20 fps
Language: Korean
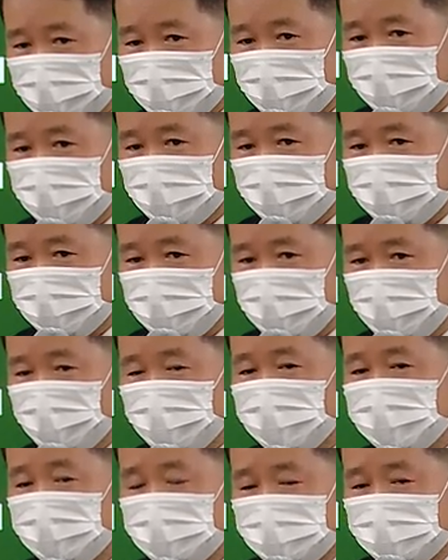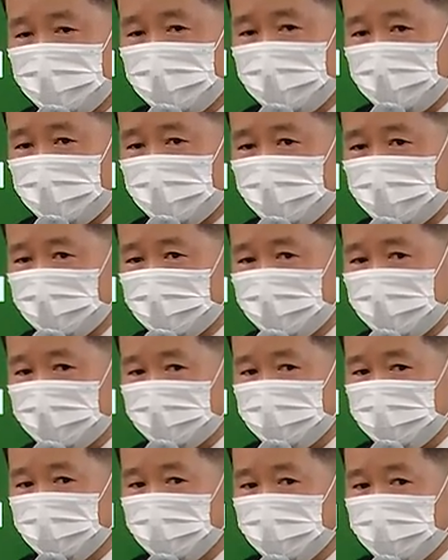여기에 키워드가
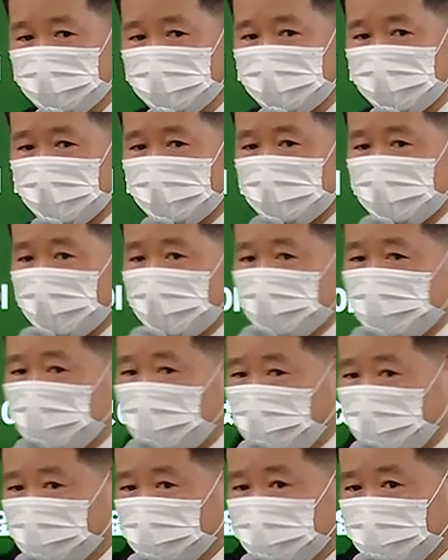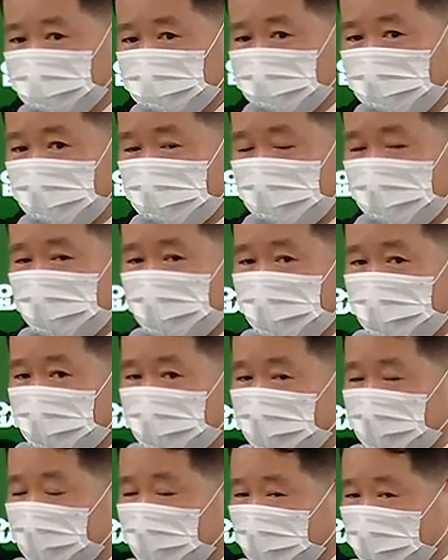뭘 것 같아? 법률일까요?
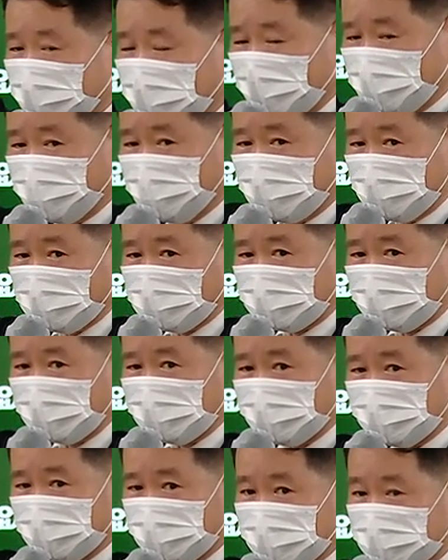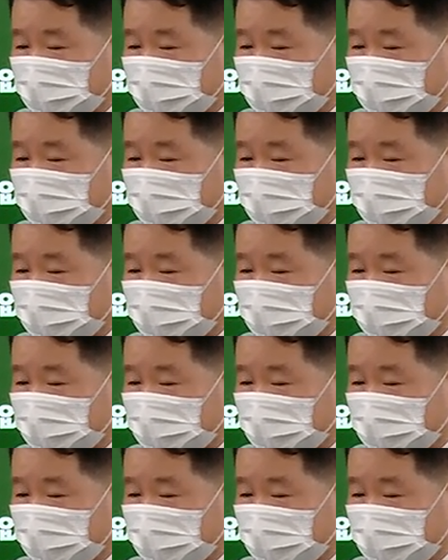행위일까요?